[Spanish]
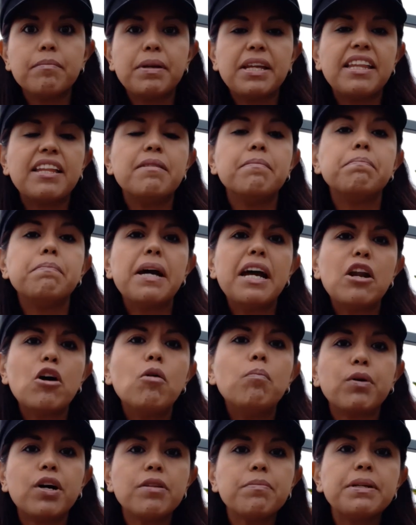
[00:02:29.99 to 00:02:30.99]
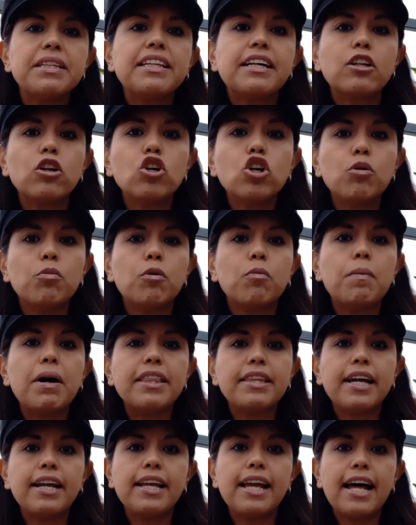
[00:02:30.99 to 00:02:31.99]
Me dicen, pero puedes meterlo como
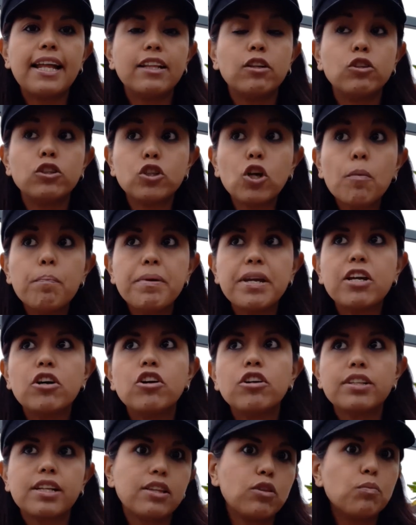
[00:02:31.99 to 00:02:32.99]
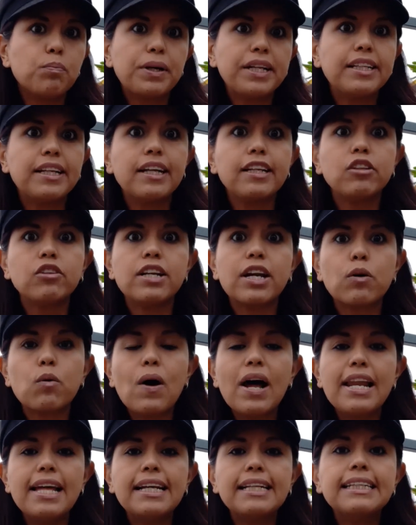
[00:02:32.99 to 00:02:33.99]
materias, los tópicos, que tú puedes seleccionar
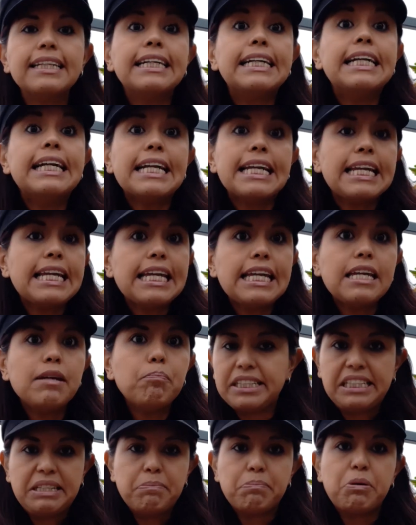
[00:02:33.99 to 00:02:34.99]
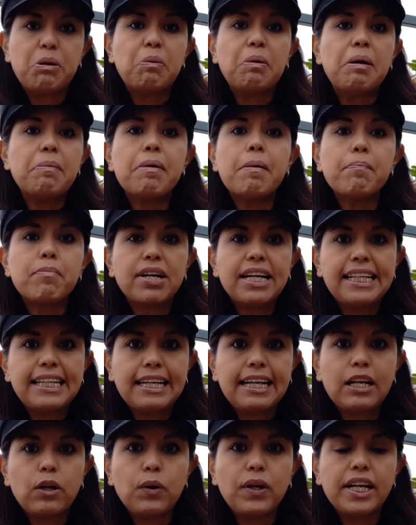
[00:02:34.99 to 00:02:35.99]
cuáles y sin problema puedes
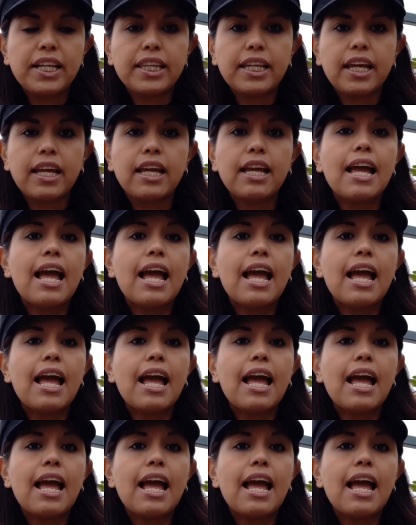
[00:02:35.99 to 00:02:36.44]
incluirte.